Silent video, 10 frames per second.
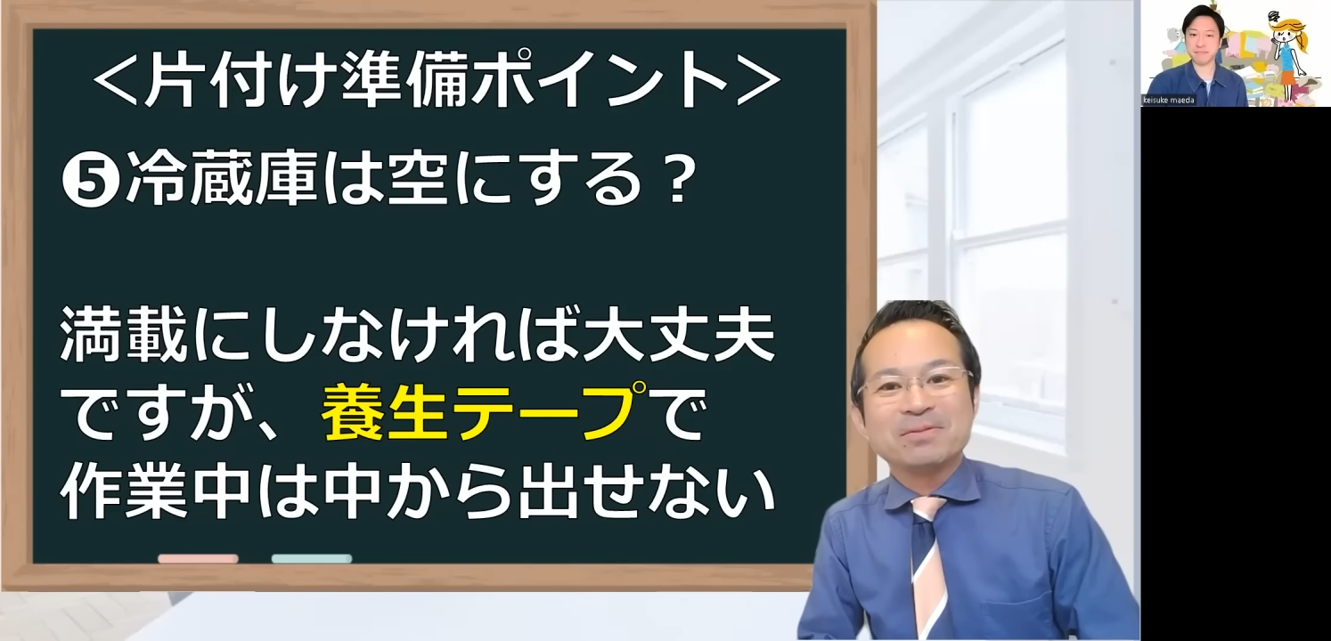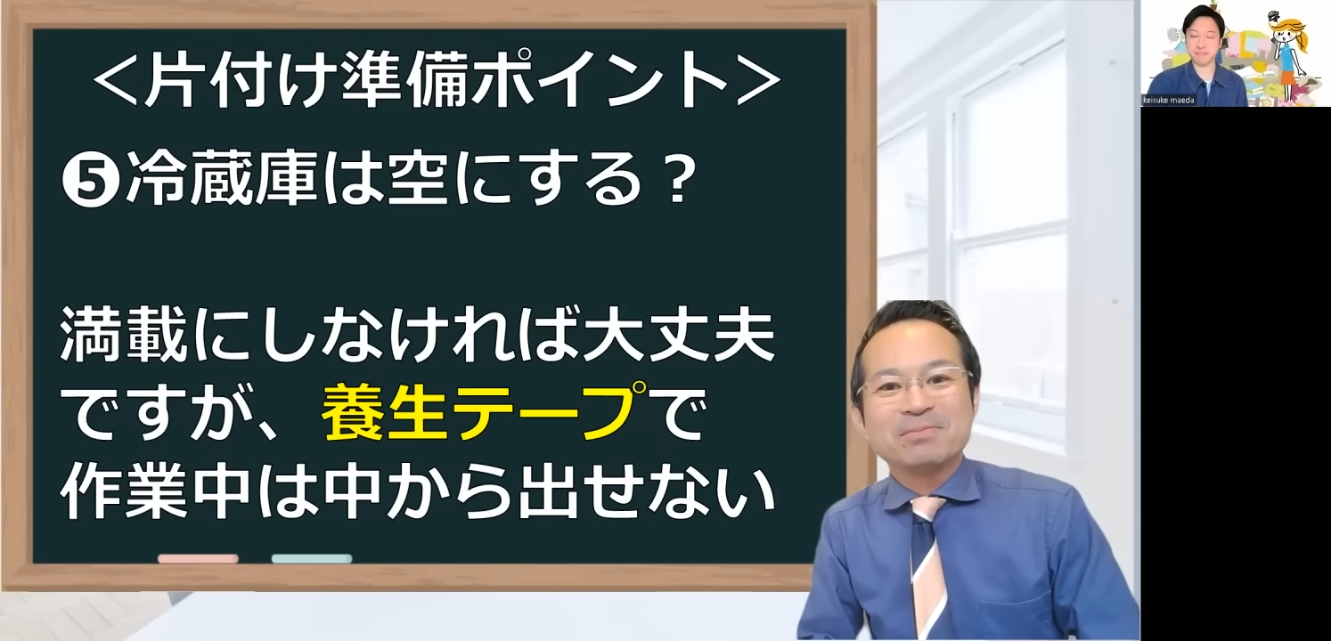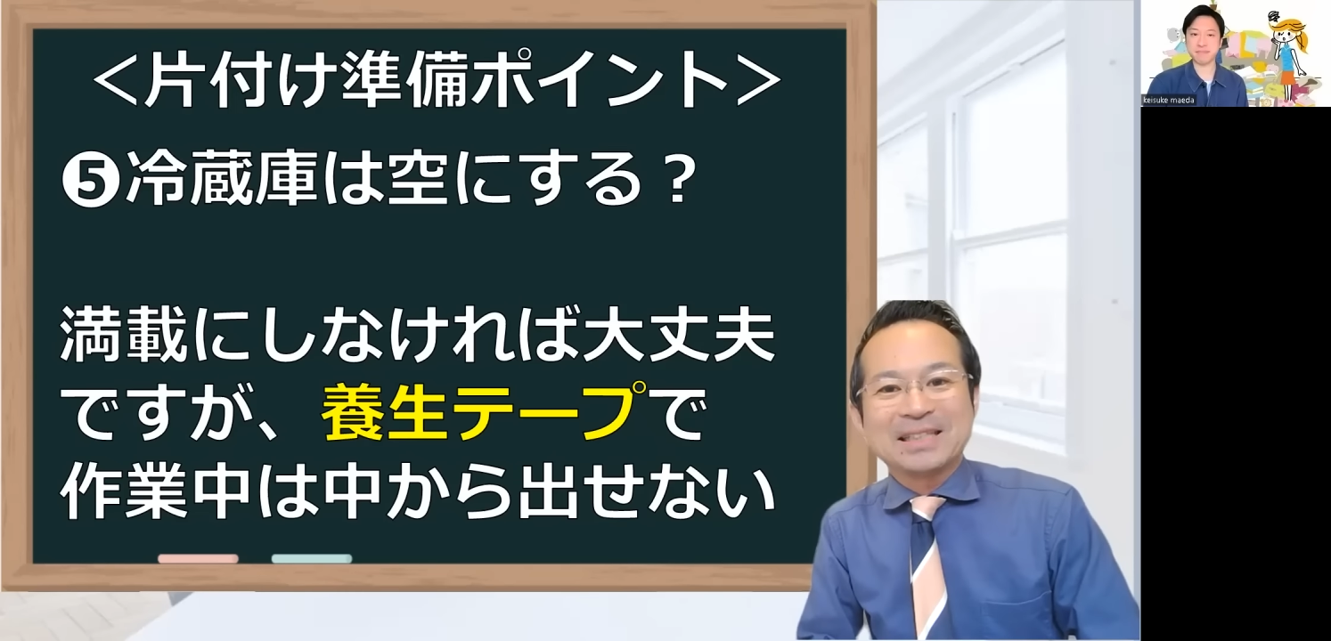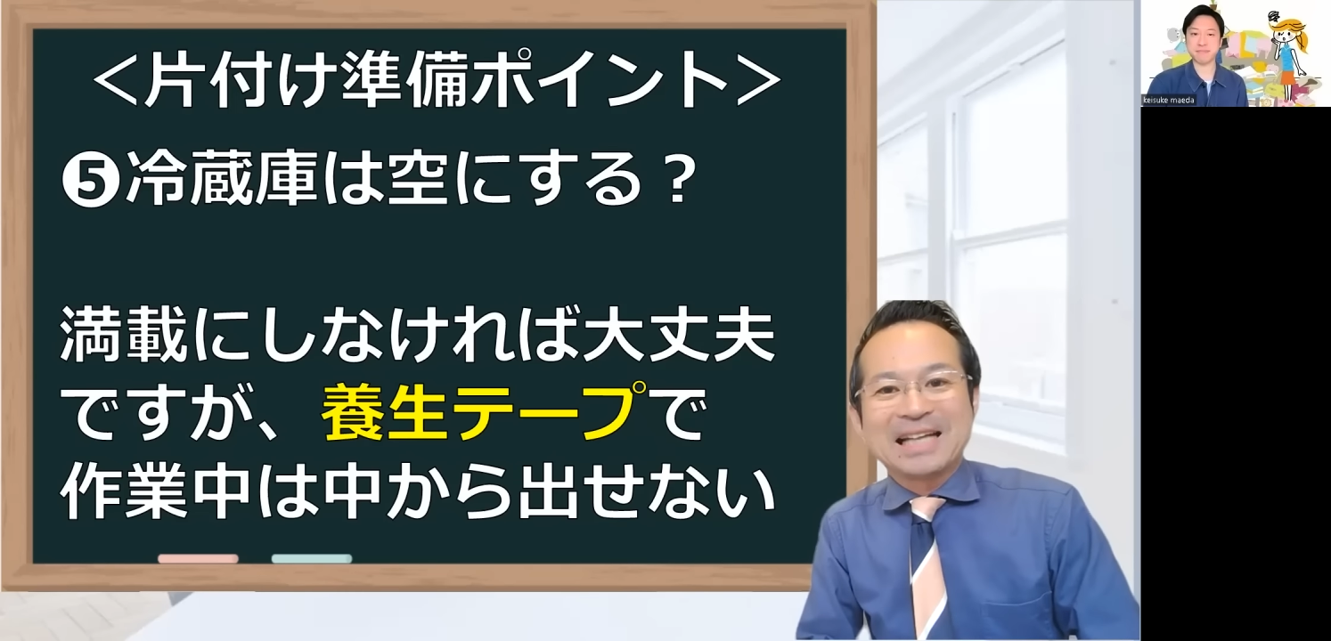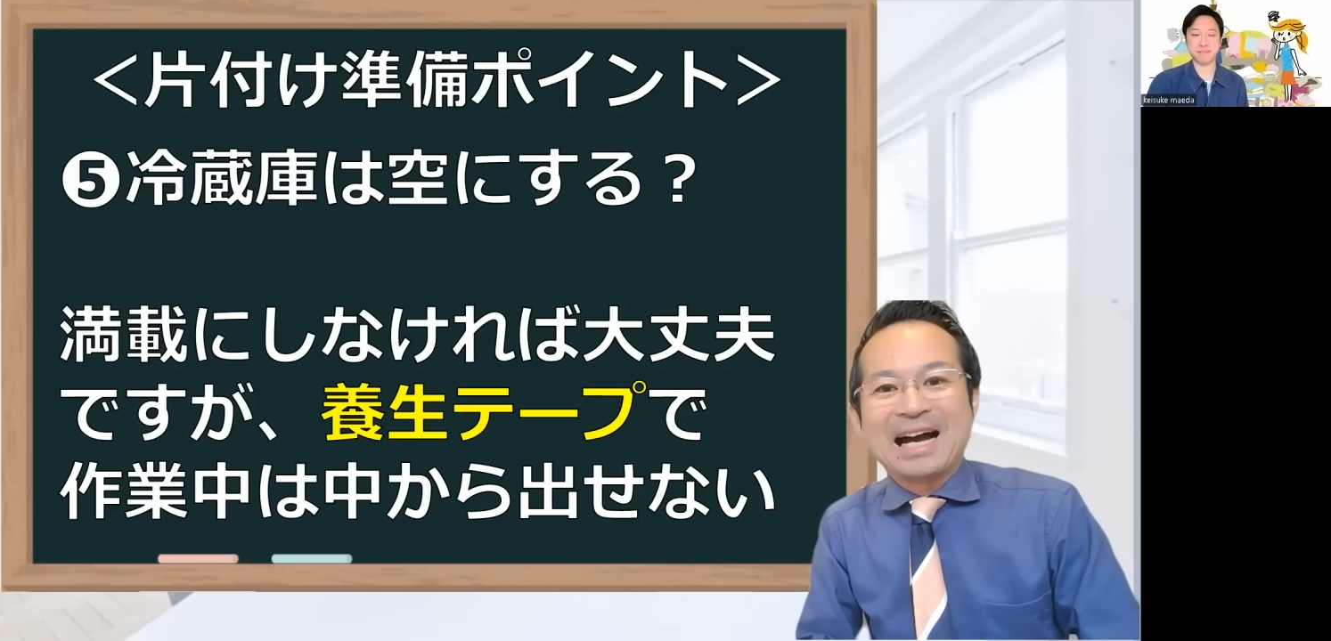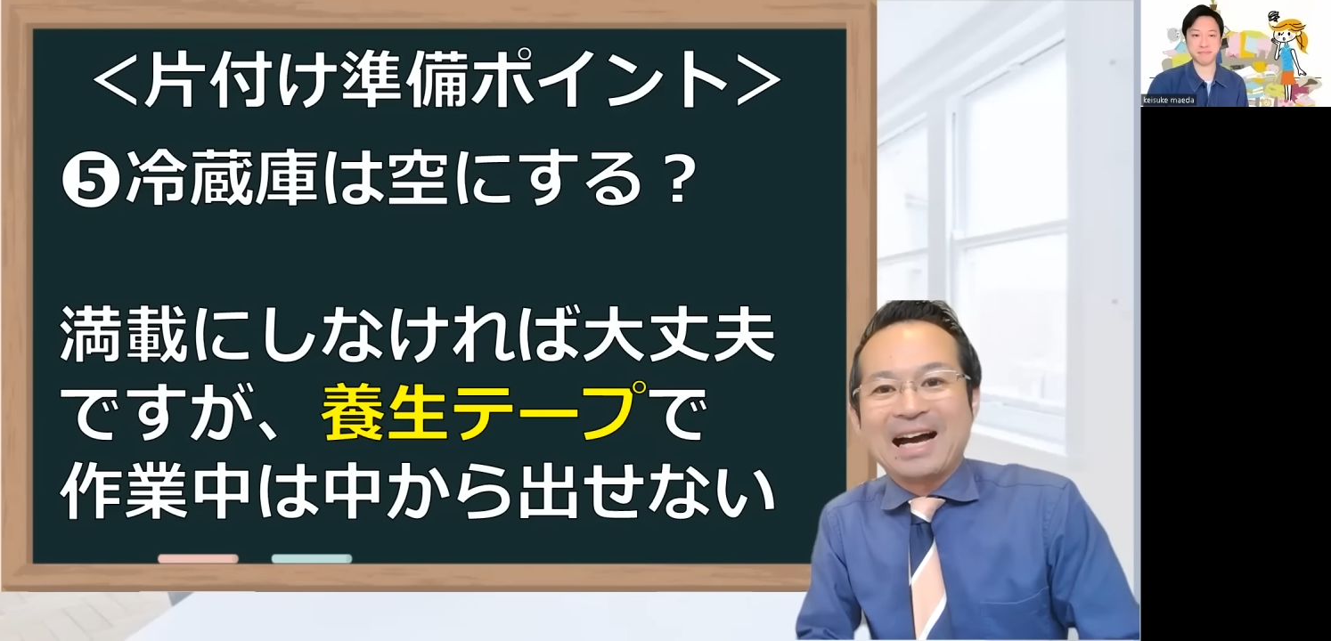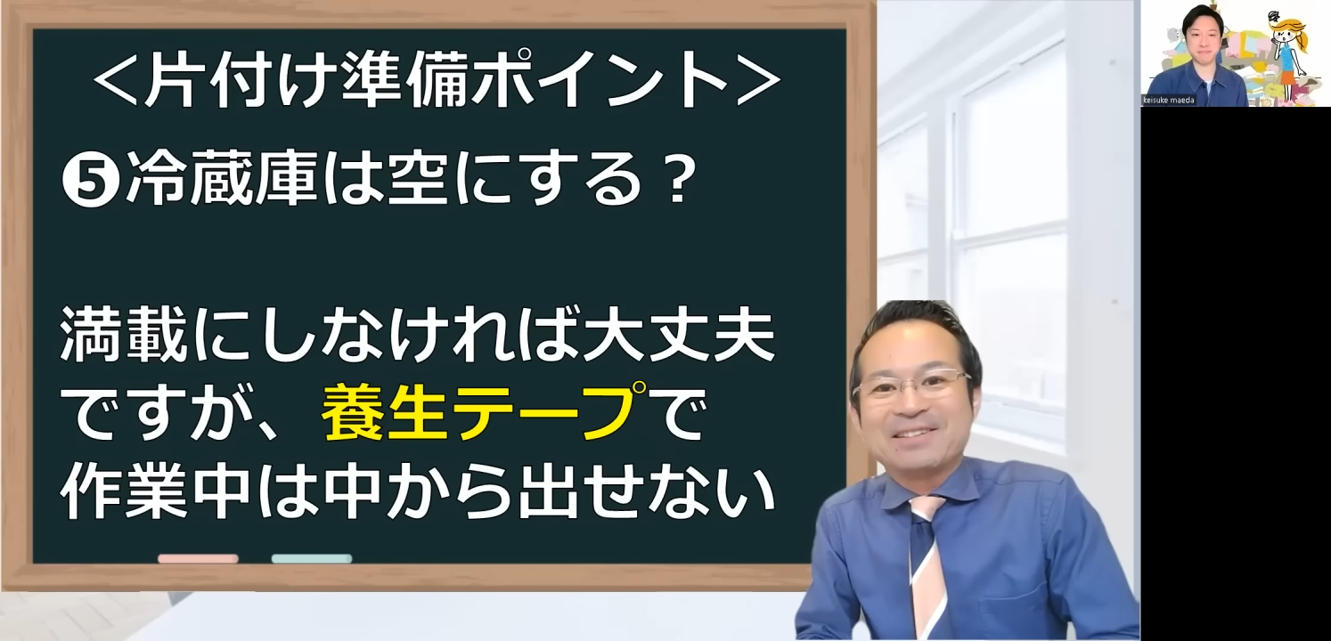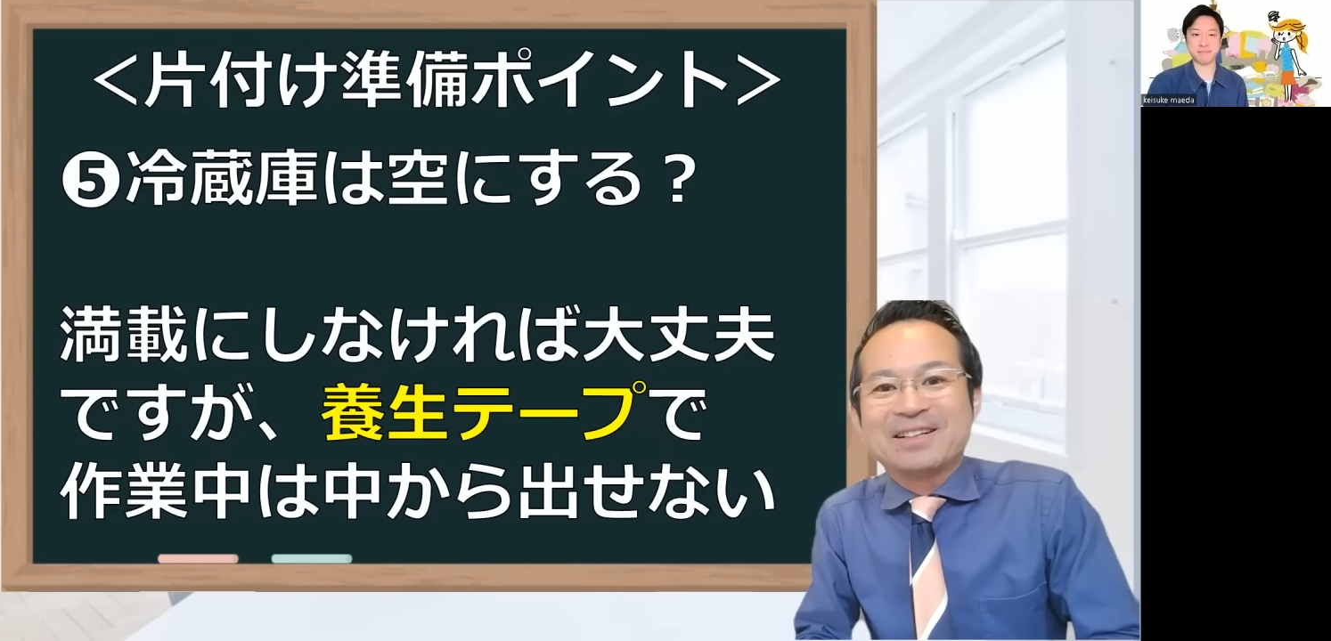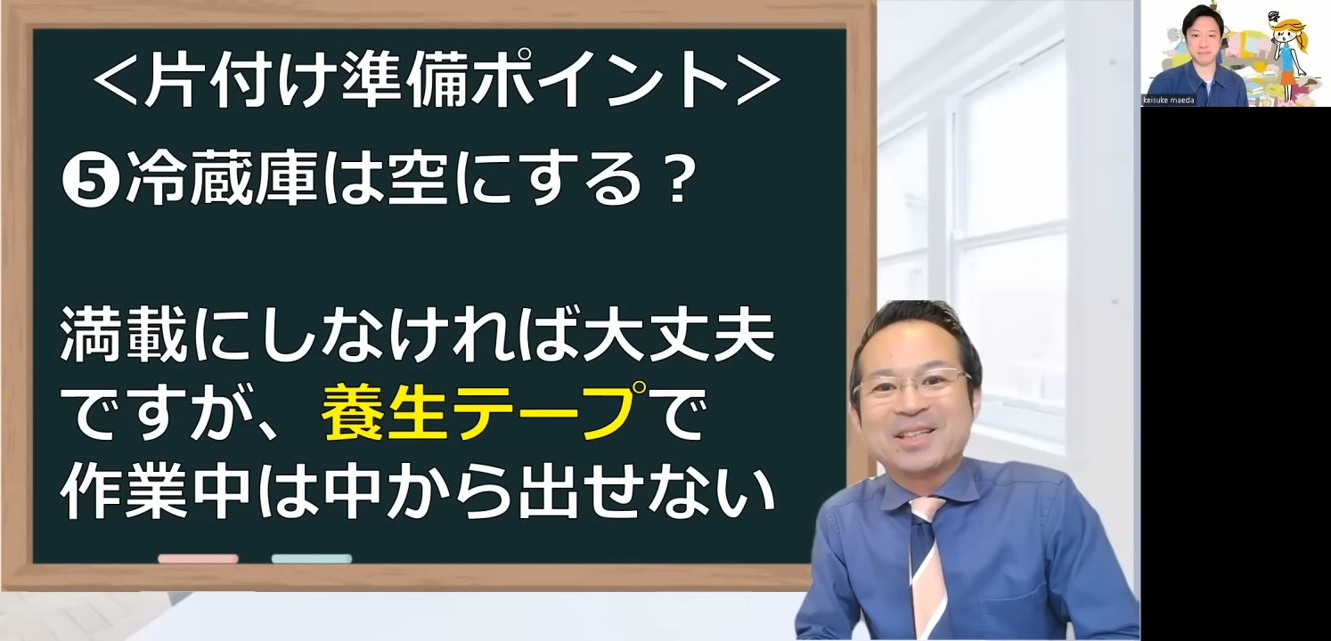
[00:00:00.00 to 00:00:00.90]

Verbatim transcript: まいちゃんあるあ